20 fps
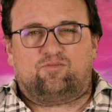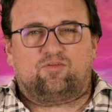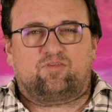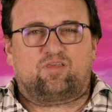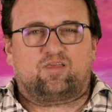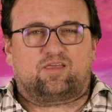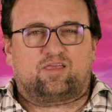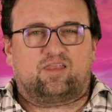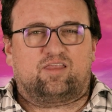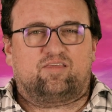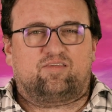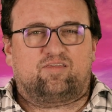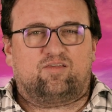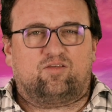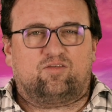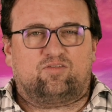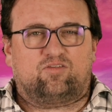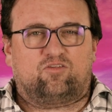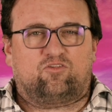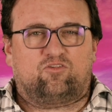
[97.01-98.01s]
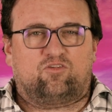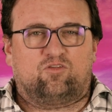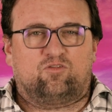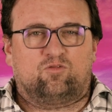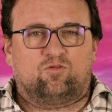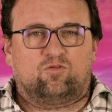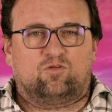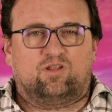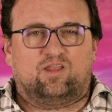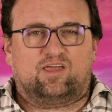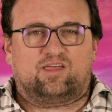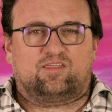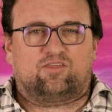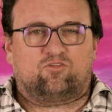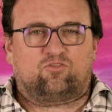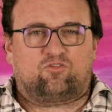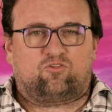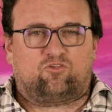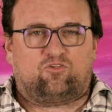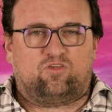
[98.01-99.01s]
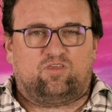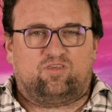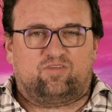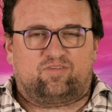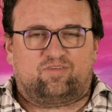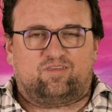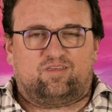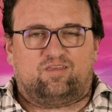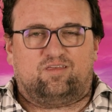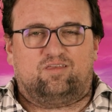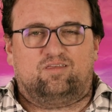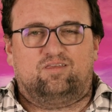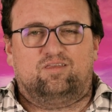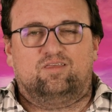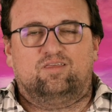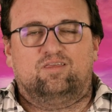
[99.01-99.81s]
você que cresceu assistindo Liga da Justiça,